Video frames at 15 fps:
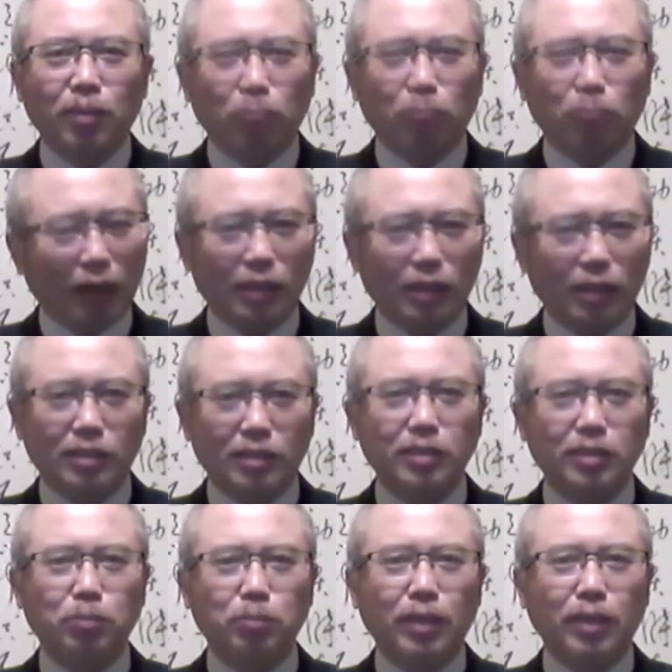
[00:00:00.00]
把给习
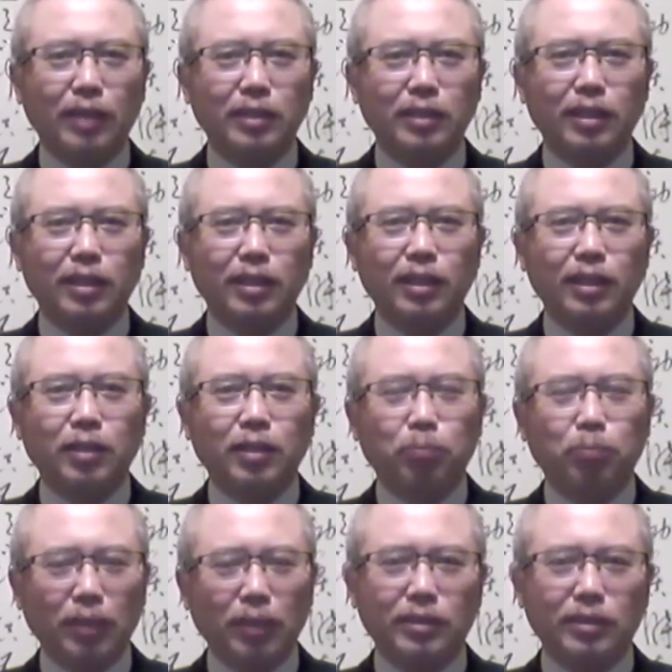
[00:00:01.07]
近平呐这个
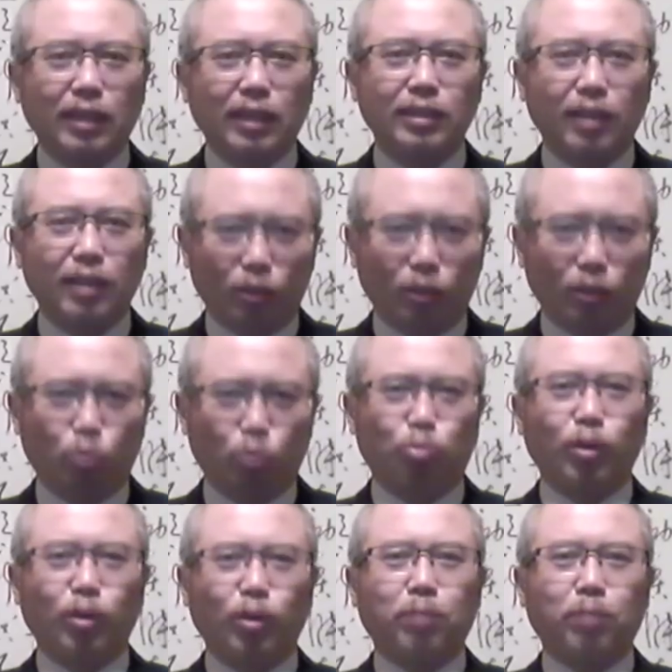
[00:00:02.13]
面子啊是给
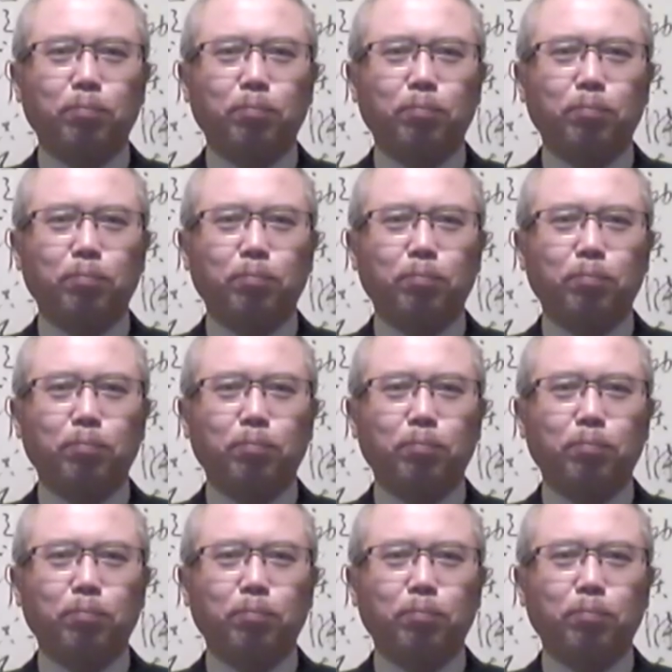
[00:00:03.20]
足了，